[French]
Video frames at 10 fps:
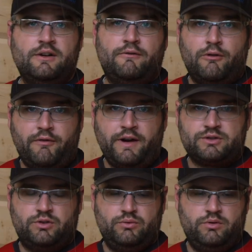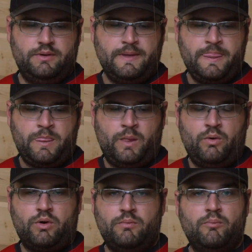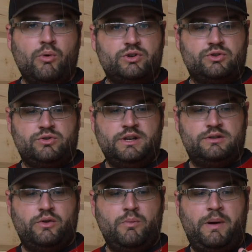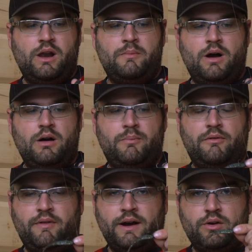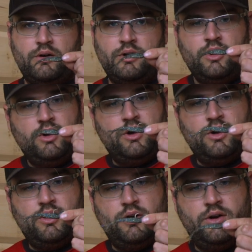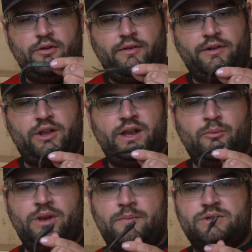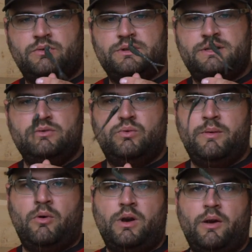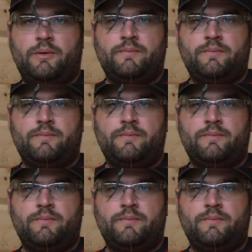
Il faut faire ce nœud-là. Donc, moi, j'utilise le nœud palomar pour faire, le, faire tenir mon hameçon ici où est mon leurre.